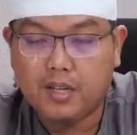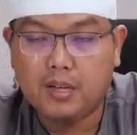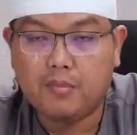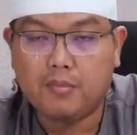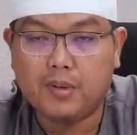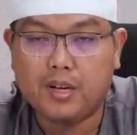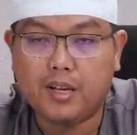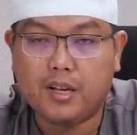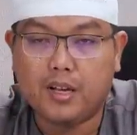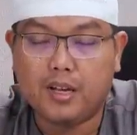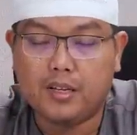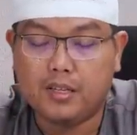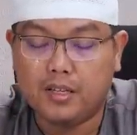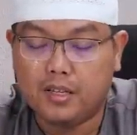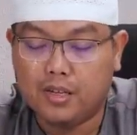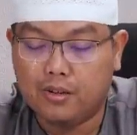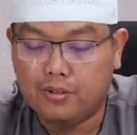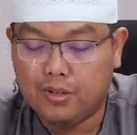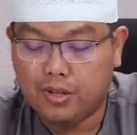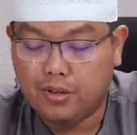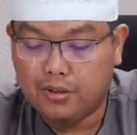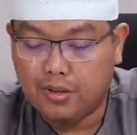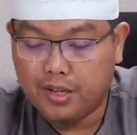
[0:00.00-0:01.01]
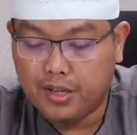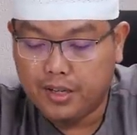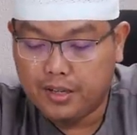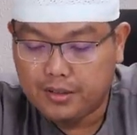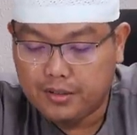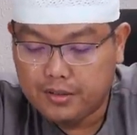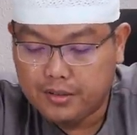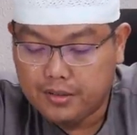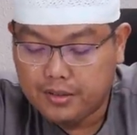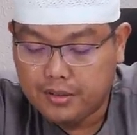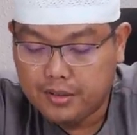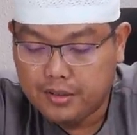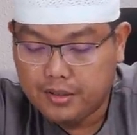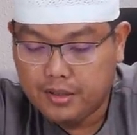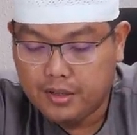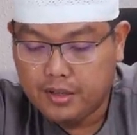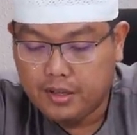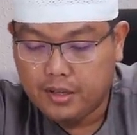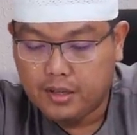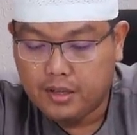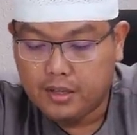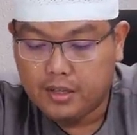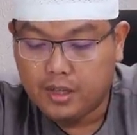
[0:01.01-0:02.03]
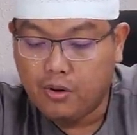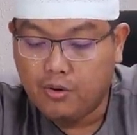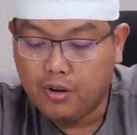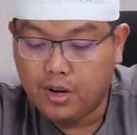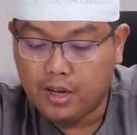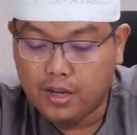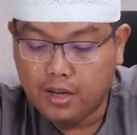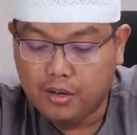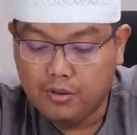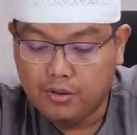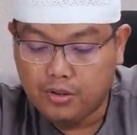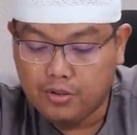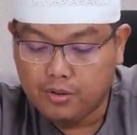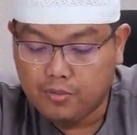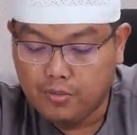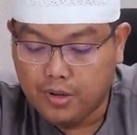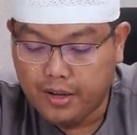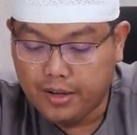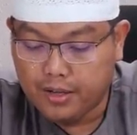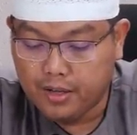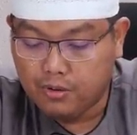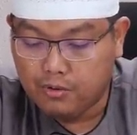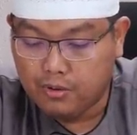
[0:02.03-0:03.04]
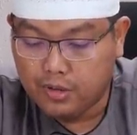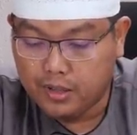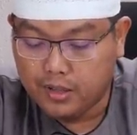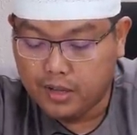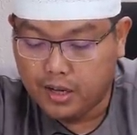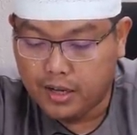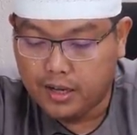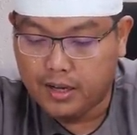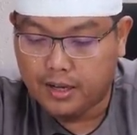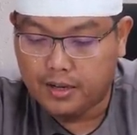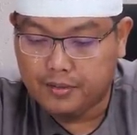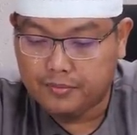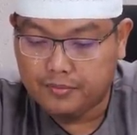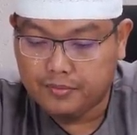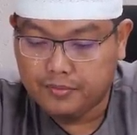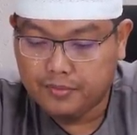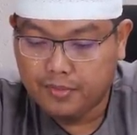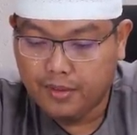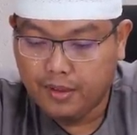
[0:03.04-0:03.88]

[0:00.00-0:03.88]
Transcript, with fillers: mana mereka dinaungi oleh naungan Allah Subhanahu wa taala.